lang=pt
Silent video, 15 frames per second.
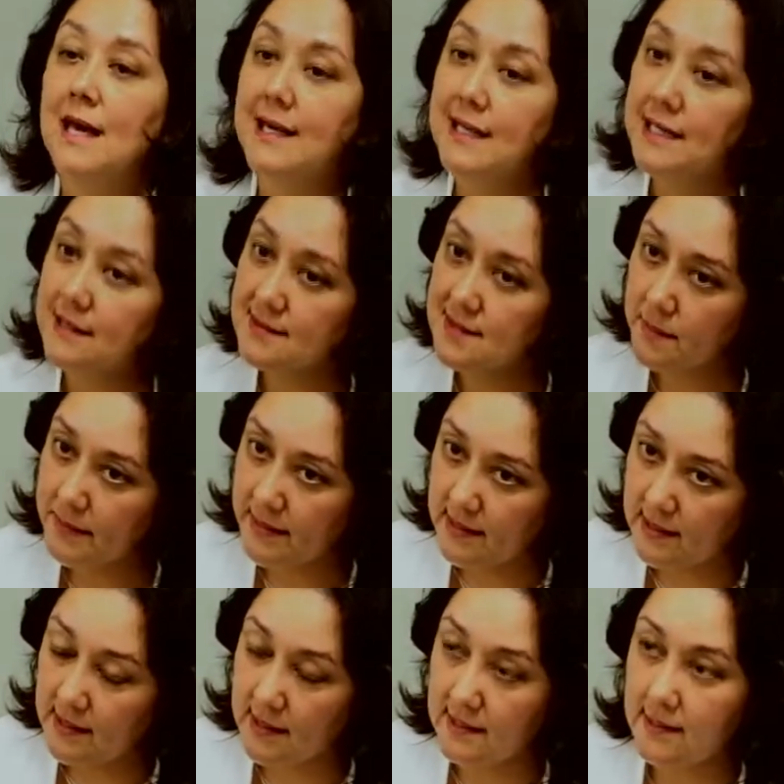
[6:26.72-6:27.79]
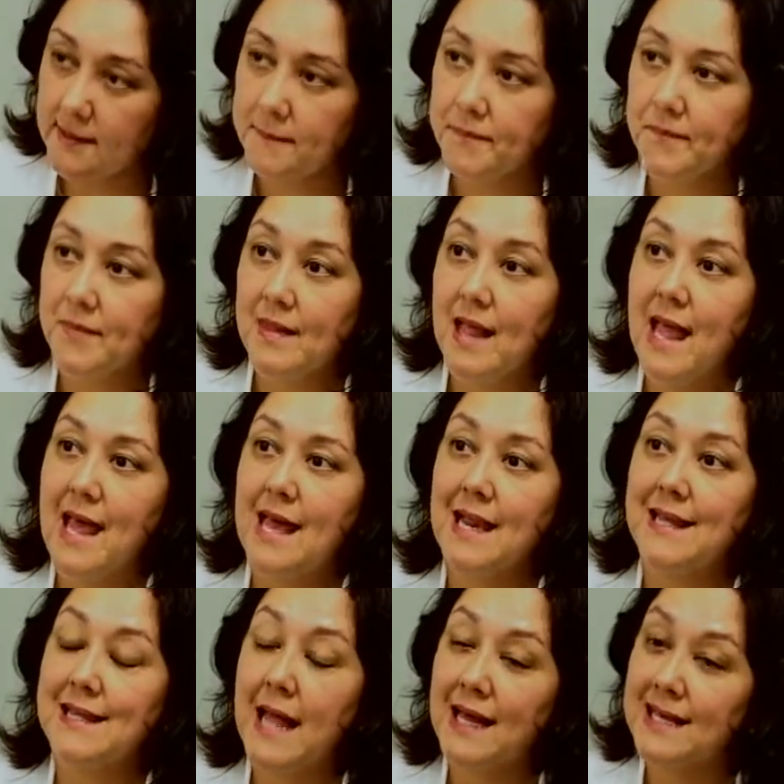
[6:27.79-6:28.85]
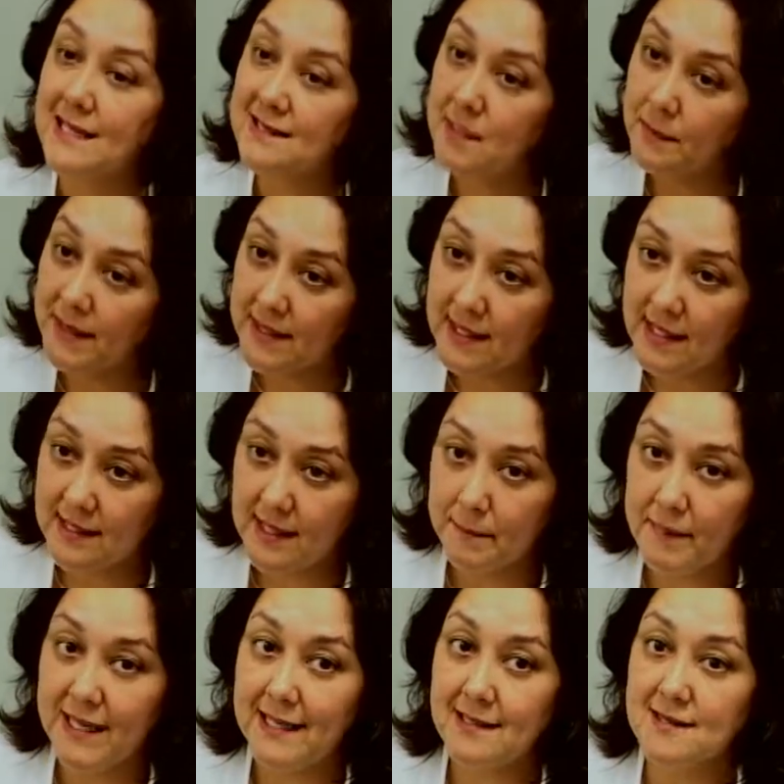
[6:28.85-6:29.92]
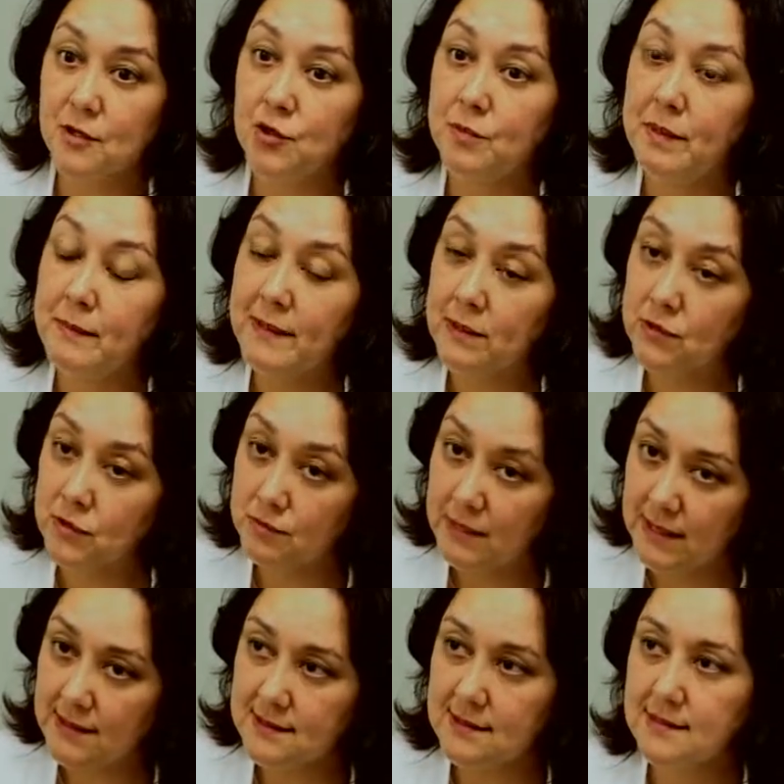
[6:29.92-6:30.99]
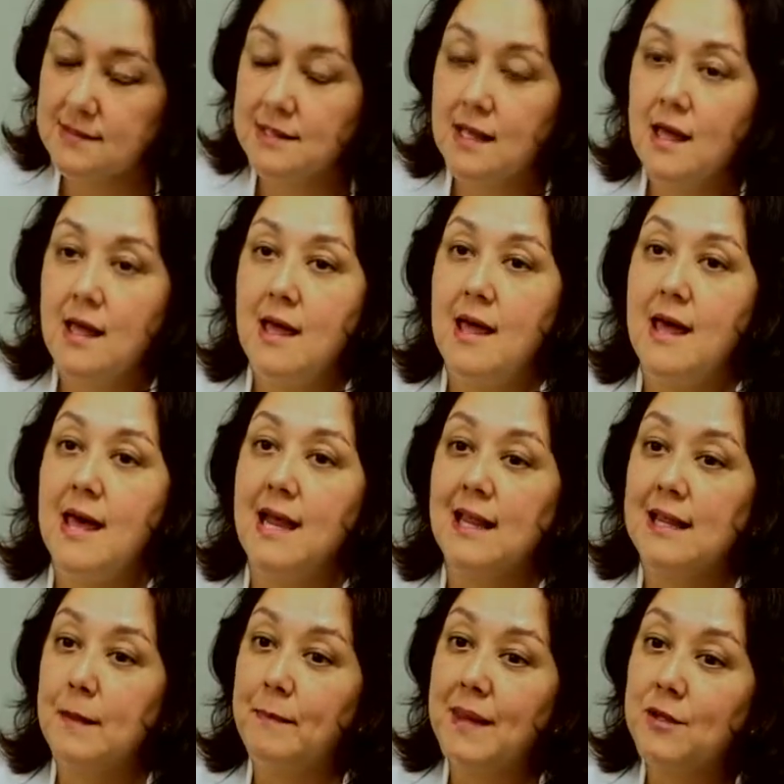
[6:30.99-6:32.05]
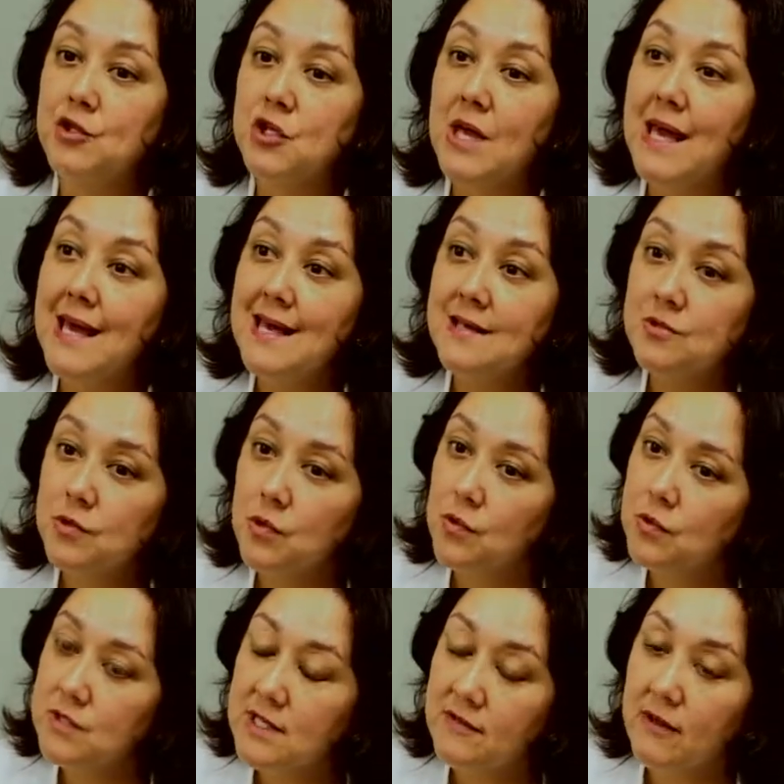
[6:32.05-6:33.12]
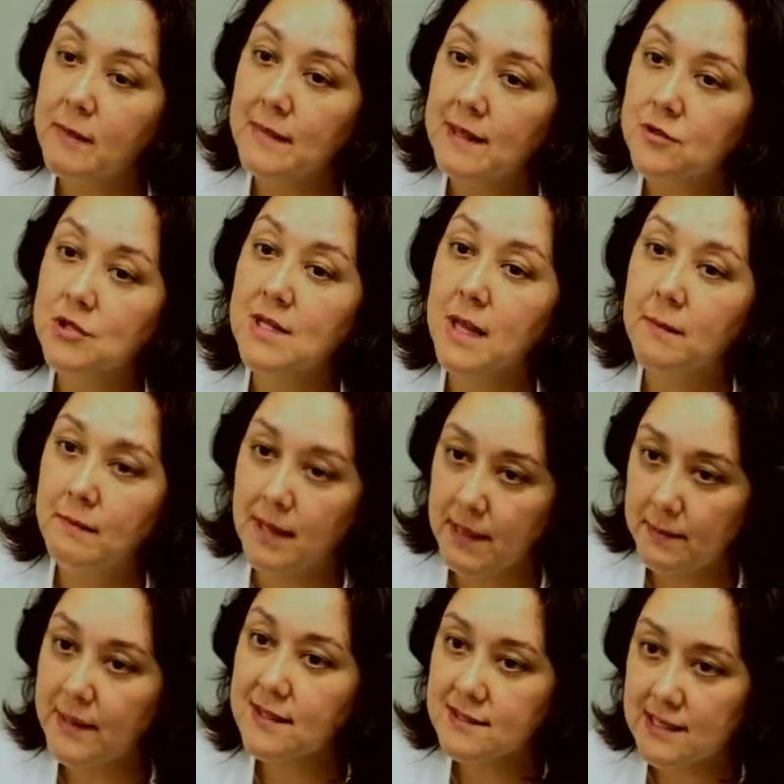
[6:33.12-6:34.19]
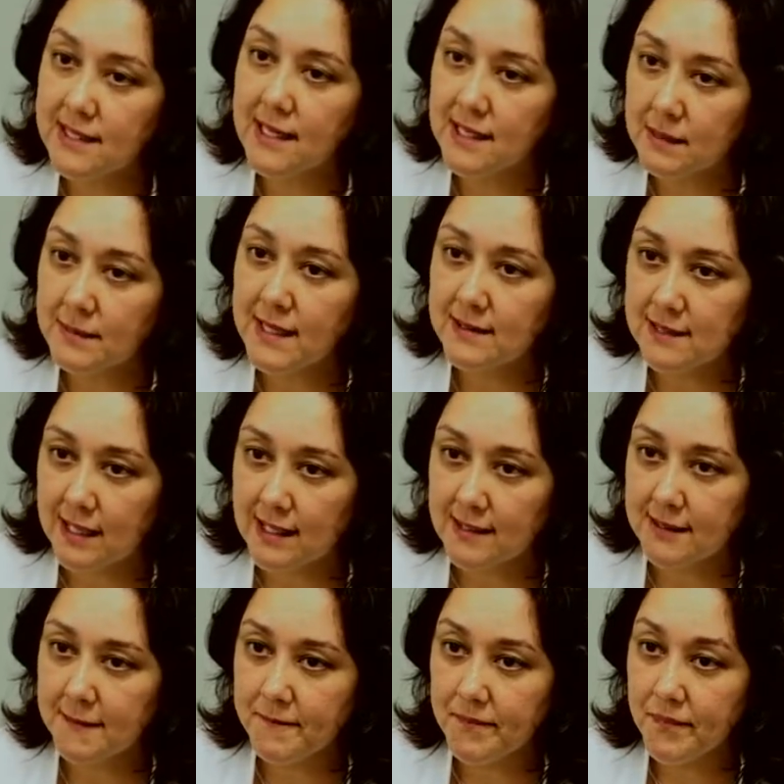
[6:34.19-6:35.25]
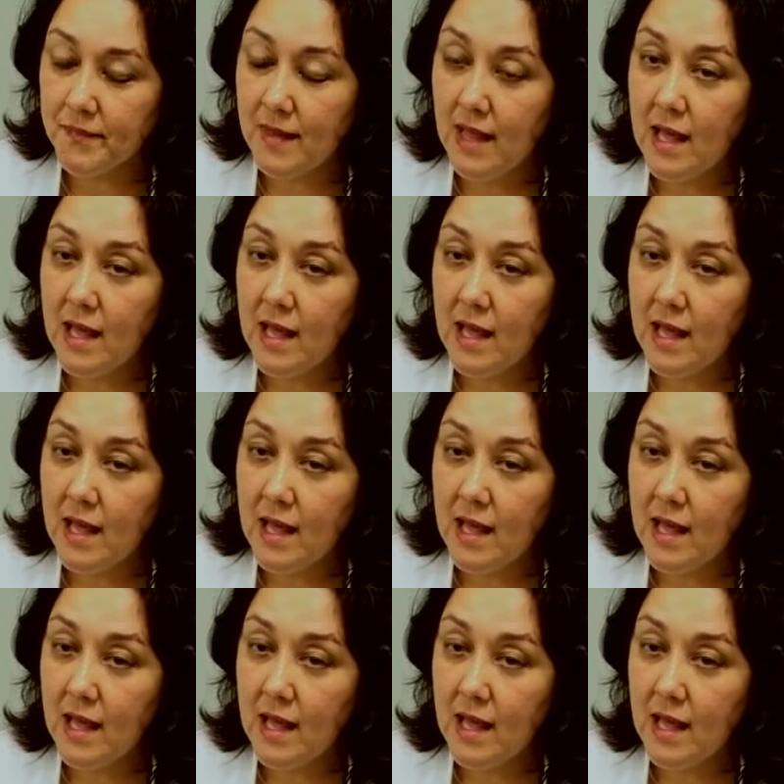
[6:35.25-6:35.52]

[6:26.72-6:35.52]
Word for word: que a criança pequena, ela, a criança pequena, a criança nos primeiros meses, ela depende exclusivamente da mãe para ser alimentada.